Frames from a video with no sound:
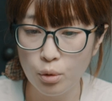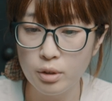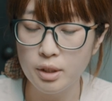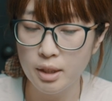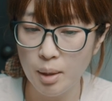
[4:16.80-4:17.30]
う
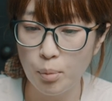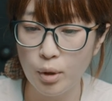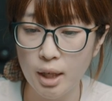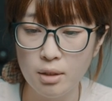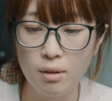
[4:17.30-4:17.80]
いったね
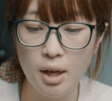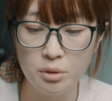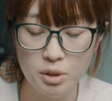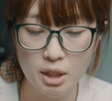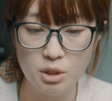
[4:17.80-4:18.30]
ボケのあ
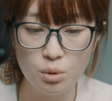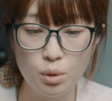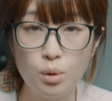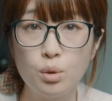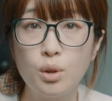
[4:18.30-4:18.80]
る写真を
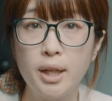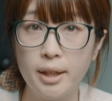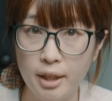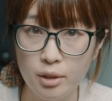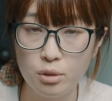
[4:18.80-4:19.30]
撮ることが
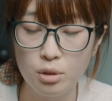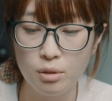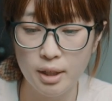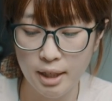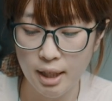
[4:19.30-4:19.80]
できるっていう
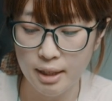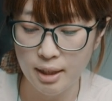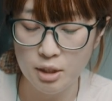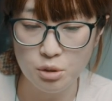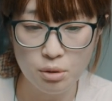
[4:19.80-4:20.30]
のがねやはり
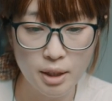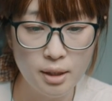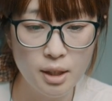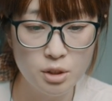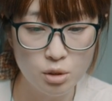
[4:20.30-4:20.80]
単焦
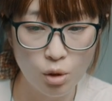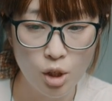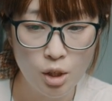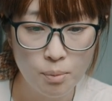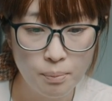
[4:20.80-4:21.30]
点レンズ
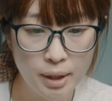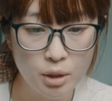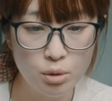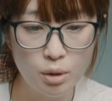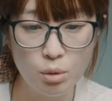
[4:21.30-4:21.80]
の
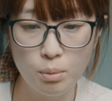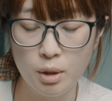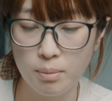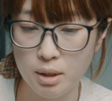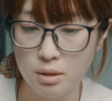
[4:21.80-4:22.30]
メリットだと思
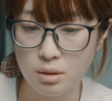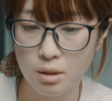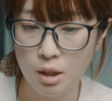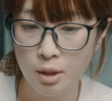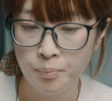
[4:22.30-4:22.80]
います
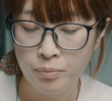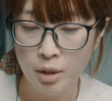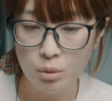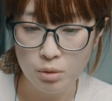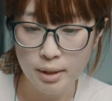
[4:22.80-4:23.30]

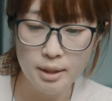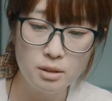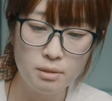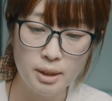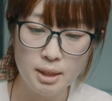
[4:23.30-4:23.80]
でこの
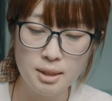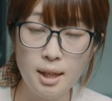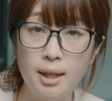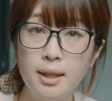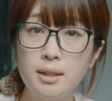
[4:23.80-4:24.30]
レンズはね
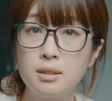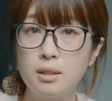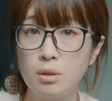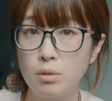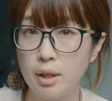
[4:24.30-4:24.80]
スターレンズ
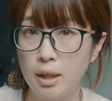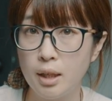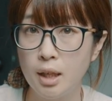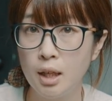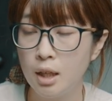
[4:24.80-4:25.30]
なので